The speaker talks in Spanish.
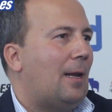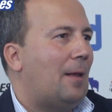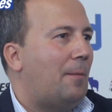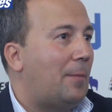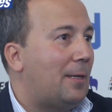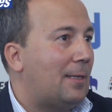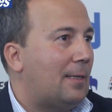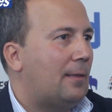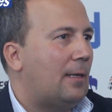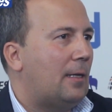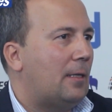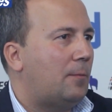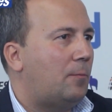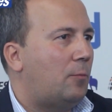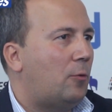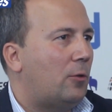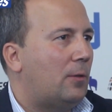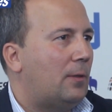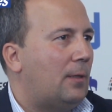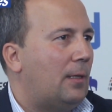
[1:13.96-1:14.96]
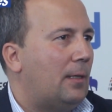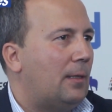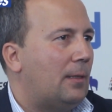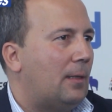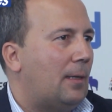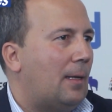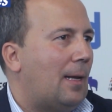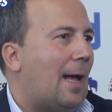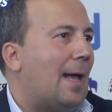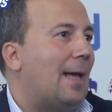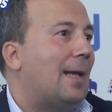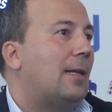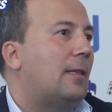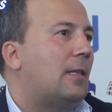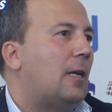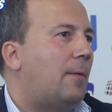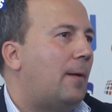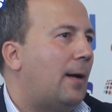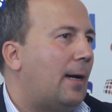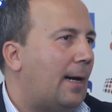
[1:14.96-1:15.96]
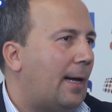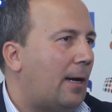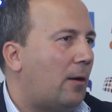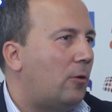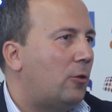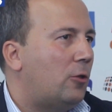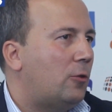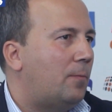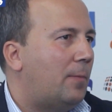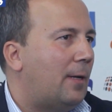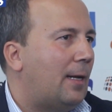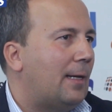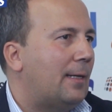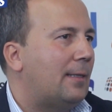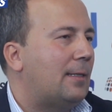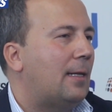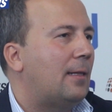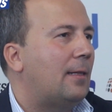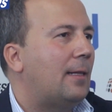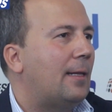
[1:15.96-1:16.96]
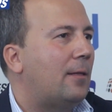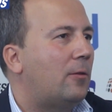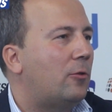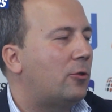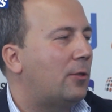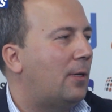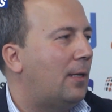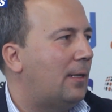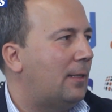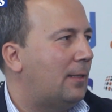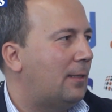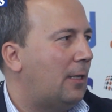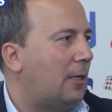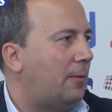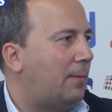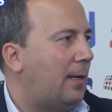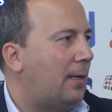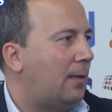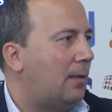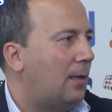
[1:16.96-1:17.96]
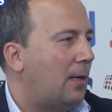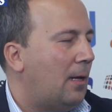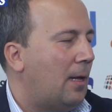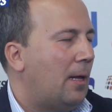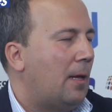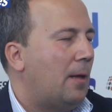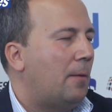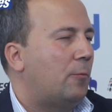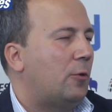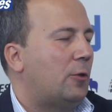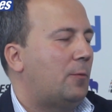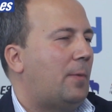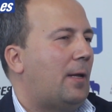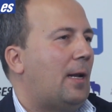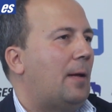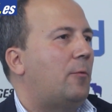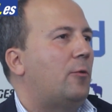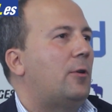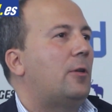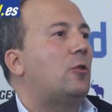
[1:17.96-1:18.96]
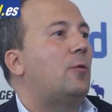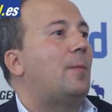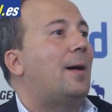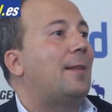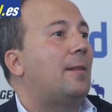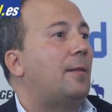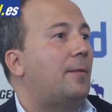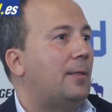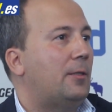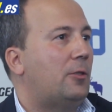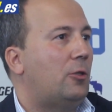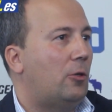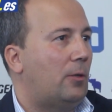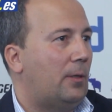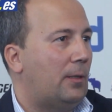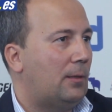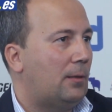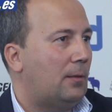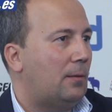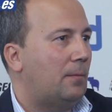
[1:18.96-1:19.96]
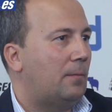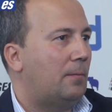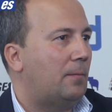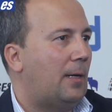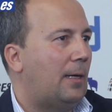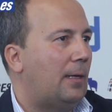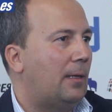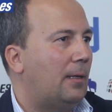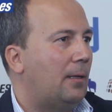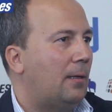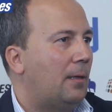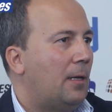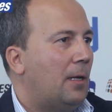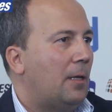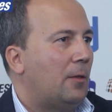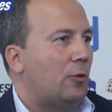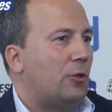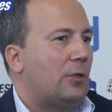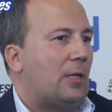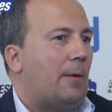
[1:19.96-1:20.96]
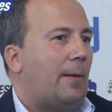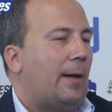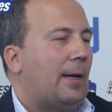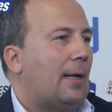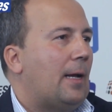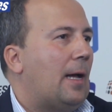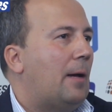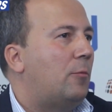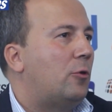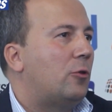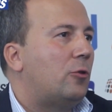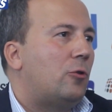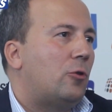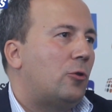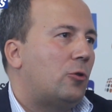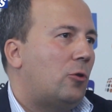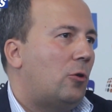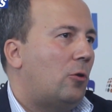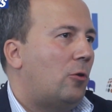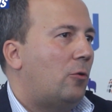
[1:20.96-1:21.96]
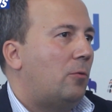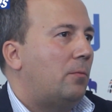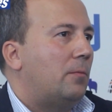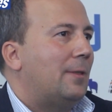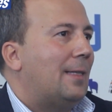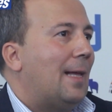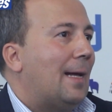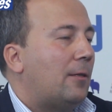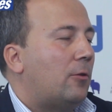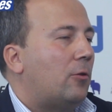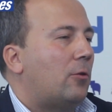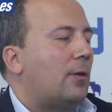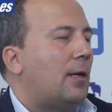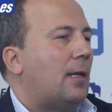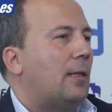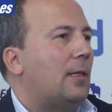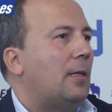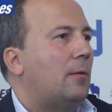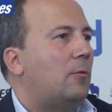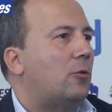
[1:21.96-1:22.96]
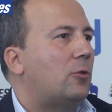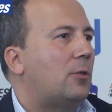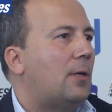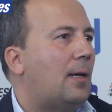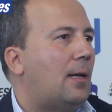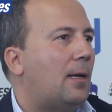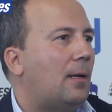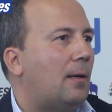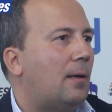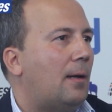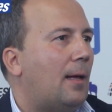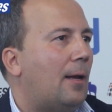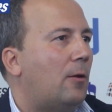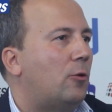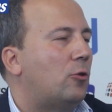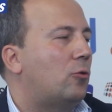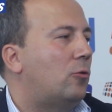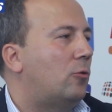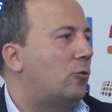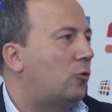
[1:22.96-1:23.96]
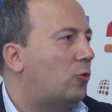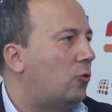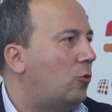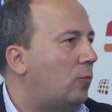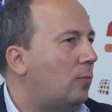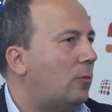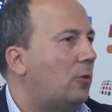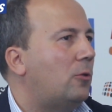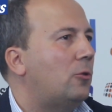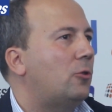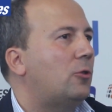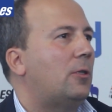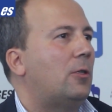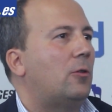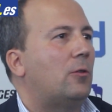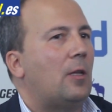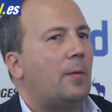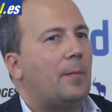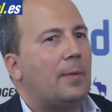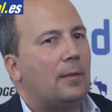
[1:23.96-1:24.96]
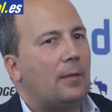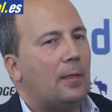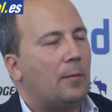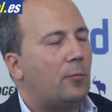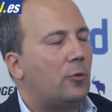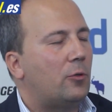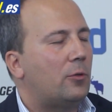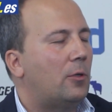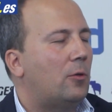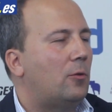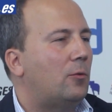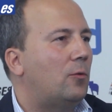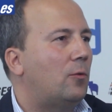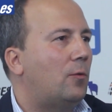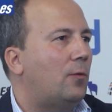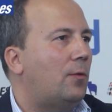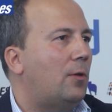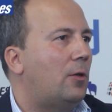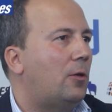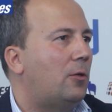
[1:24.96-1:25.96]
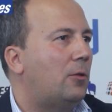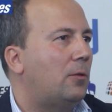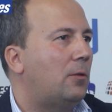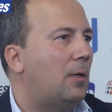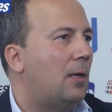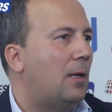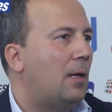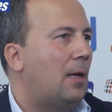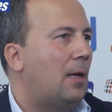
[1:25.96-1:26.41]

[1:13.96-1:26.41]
a la empresa de transporte hay que trabajarlos para que sean datos que les sirvan pues para poder tomar decisiones. Entonces abarcamos no solo datos relativos a los consumos, sino también tiempos de conducción,